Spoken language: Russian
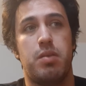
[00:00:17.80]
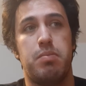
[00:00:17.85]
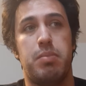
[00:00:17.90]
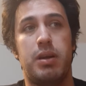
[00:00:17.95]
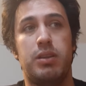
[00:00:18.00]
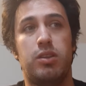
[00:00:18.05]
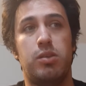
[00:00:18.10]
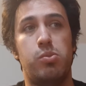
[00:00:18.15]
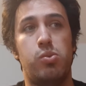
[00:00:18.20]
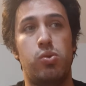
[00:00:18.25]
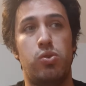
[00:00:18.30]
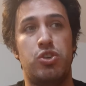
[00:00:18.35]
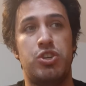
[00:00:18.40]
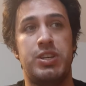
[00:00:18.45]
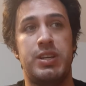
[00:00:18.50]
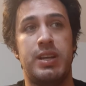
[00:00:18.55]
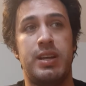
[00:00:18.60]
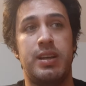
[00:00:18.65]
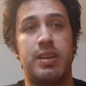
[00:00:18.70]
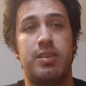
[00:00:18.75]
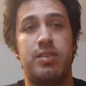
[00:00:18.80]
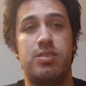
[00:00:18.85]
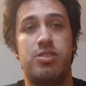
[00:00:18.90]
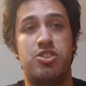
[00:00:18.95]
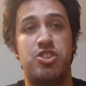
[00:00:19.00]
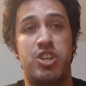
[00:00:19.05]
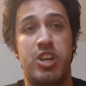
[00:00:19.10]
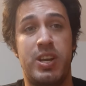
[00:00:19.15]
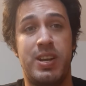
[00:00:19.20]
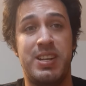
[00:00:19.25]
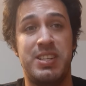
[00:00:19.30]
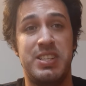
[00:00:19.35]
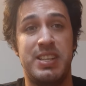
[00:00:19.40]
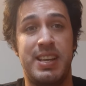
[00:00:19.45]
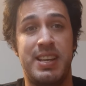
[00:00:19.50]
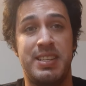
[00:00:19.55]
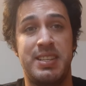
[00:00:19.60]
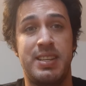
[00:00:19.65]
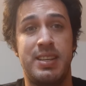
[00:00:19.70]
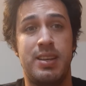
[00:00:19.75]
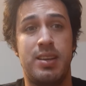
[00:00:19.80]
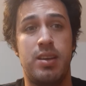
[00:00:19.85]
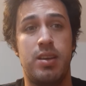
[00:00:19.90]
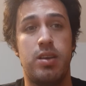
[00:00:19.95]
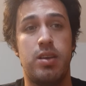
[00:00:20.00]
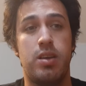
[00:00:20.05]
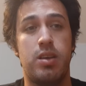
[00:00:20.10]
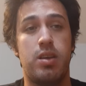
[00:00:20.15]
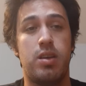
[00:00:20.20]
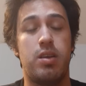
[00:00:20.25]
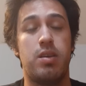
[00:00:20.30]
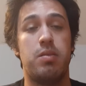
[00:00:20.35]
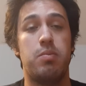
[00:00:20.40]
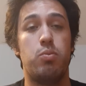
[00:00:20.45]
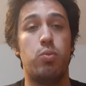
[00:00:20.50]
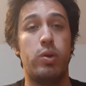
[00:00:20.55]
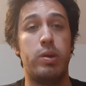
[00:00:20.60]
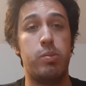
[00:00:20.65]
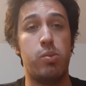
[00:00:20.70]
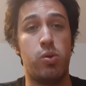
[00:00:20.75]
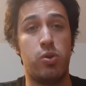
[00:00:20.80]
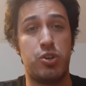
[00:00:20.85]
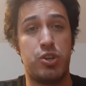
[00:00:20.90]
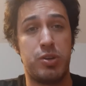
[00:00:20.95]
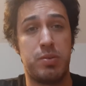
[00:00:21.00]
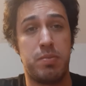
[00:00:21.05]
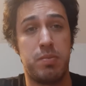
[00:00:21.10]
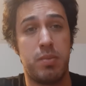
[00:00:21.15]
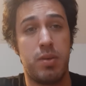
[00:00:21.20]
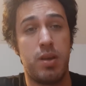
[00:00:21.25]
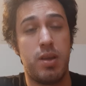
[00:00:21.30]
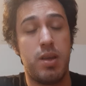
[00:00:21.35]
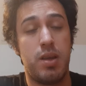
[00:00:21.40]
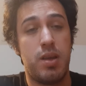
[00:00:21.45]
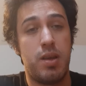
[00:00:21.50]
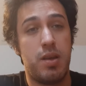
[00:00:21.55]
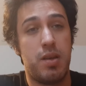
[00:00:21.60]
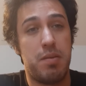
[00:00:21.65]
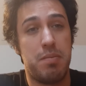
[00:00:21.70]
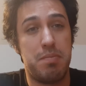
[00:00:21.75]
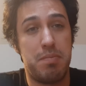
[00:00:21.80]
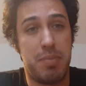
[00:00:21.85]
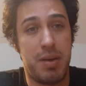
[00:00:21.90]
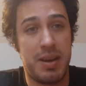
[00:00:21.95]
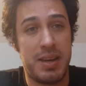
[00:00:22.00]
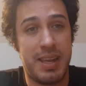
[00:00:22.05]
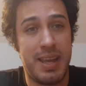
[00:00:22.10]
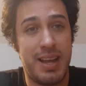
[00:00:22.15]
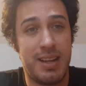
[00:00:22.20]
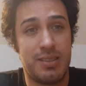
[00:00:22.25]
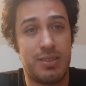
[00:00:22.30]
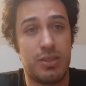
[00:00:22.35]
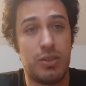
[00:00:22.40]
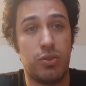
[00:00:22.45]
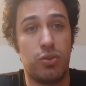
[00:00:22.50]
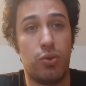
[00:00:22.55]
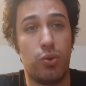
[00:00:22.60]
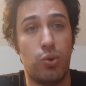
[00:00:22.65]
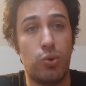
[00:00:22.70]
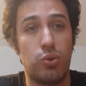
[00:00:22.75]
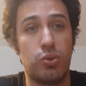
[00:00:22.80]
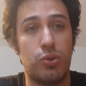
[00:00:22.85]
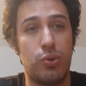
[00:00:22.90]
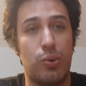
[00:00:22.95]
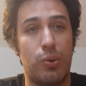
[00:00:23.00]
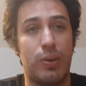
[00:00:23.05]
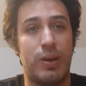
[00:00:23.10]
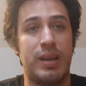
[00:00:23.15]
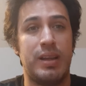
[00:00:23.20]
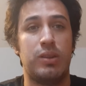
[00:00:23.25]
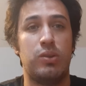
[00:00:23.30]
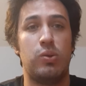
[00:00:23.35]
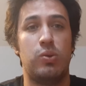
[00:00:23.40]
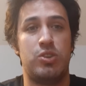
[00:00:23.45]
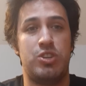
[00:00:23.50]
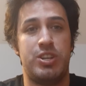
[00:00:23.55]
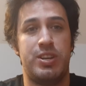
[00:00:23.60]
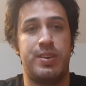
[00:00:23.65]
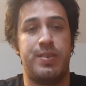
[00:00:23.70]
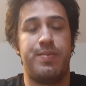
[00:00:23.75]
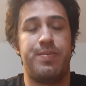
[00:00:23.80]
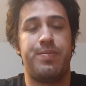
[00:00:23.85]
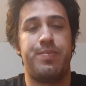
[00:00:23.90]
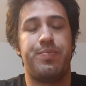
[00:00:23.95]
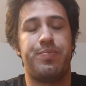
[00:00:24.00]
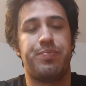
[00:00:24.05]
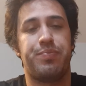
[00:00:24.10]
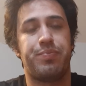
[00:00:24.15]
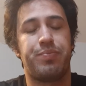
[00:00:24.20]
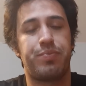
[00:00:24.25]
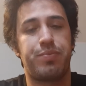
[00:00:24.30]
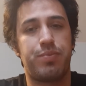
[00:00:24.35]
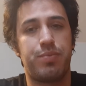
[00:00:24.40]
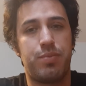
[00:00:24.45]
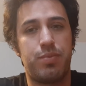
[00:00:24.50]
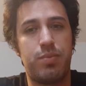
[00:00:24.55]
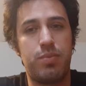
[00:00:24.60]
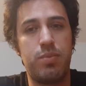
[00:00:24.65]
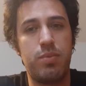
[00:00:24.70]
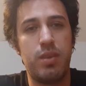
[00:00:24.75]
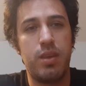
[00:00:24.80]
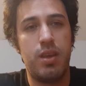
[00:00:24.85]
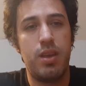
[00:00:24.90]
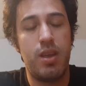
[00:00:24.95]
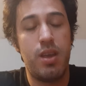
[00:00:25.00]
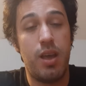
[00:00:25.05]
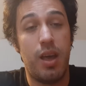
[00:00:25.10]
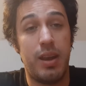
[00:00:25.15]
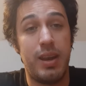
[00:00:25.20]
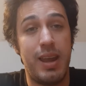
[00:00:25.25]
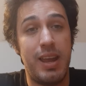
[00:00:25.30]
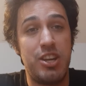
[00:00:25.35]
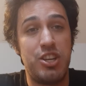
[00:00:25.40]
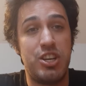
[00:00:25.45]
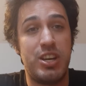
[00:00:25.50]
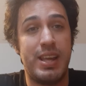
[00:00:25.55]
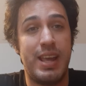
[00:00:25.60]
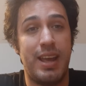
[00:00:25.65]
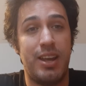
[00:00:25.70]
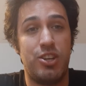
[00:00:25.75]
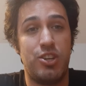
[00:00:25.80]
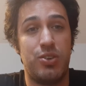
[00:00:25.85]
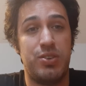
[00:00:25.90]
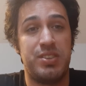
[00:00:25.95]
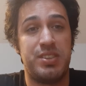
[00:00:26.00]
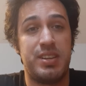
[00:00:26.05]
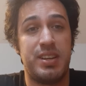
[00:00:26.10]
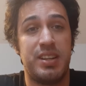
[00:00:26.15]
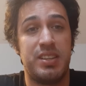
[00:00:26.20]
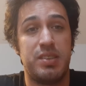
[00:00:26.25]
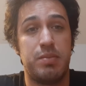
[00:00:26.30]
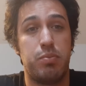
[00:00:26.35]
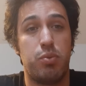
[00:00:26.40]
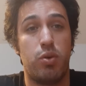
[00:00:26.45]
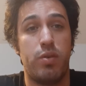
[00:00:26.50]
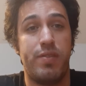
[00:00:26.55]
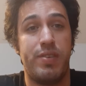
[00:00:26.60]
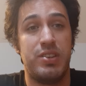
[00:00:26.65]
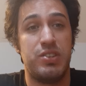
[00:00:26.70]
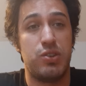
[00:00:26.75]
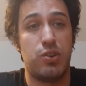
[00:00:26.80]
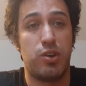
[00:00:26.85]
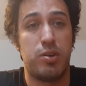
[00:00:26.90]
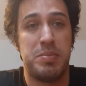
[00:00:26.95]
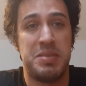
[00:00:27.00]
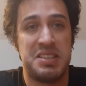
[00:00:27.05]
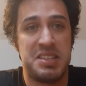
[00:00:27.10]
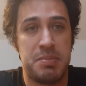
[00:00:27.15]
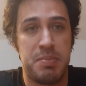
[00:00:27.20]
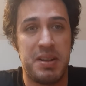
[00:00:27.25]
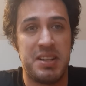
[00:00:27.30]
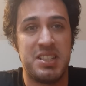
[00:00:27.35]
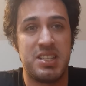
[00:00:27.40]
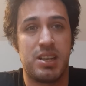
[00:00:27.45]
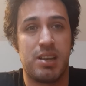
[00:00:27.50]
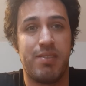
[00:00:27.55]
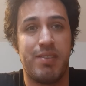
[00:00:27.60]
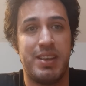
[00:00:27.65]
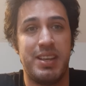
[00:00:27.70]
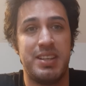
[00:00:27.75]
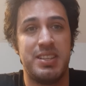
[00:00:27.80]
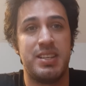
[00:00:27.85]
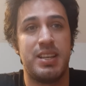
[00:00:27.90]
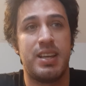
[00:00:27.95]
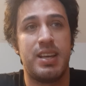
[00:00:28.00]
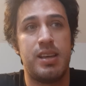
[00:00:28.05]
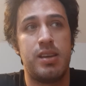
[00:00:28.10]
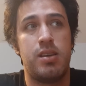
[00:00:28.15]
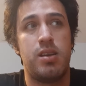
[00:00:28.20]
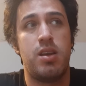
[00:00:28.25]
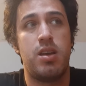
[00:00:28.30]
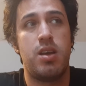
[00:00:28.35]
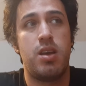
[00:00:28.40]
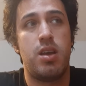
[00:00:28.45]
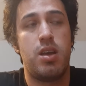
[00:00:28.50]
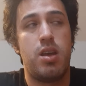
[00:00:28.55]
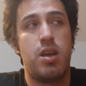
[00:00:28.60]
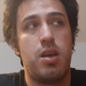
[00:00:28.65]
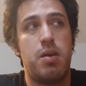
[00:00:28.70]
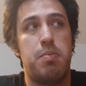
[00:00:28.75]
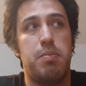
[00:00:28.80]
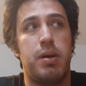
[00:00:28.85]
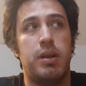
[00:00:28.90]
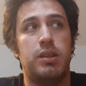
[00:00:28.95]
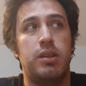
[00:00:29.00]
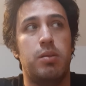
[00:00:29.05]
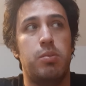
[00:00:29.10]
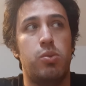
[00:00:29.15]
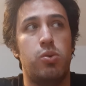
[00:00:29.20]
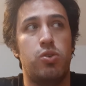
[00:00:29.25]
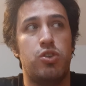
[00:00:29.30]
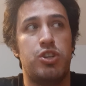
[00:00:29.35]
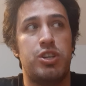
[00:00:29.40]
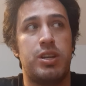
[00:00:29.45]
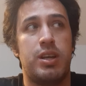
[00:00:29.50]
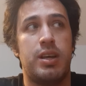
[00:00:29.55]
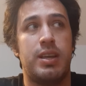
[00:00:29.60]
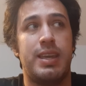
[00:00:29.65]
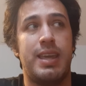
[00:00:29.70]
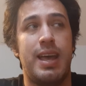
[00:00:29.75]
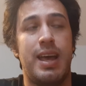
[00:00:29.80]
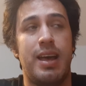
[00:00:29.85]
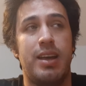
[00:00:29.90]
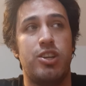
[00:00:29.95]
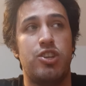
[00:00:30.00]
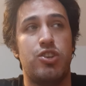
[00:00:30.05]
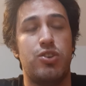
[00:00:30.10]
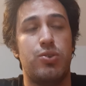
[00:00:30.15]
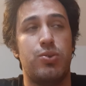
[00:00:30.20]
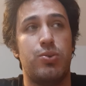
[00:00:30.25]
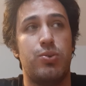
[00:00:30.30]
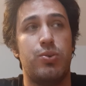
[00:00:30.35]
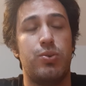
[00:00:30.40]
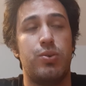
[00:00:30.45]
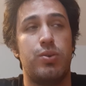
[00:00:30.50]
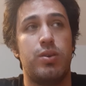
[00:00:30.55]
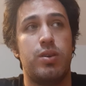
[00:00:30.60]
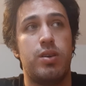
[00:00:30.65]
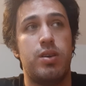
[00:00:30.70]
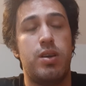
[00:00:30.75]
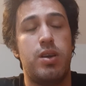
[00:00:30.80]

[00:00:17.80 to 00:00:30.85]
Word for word: потому что через язык мы можем понять друг друга лучше. Однажды я хочу стать профессором испанского языка, потому что я хочу